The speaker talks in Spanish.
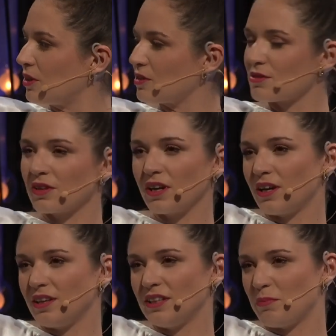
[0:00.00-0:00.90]
eso
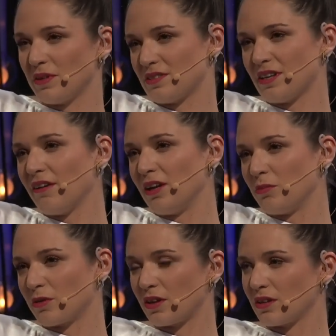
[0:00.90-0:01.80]
es indispensable,
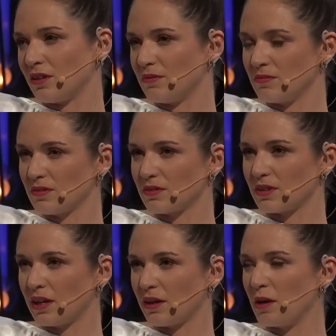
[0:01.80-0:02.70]
porque
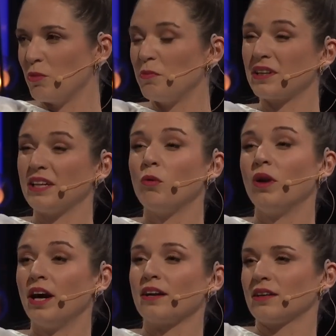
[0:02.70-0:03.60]
es, muy
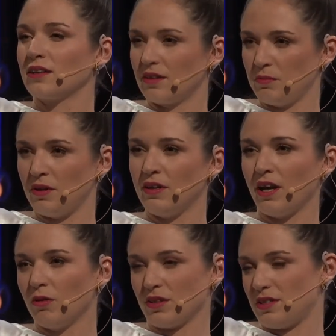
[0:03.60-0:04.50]
particular vivir
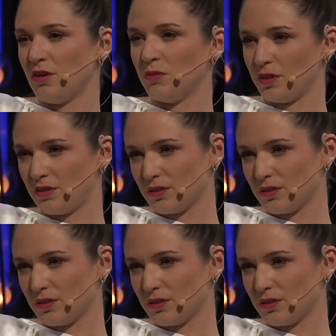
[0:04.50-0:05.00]
algo así como esto.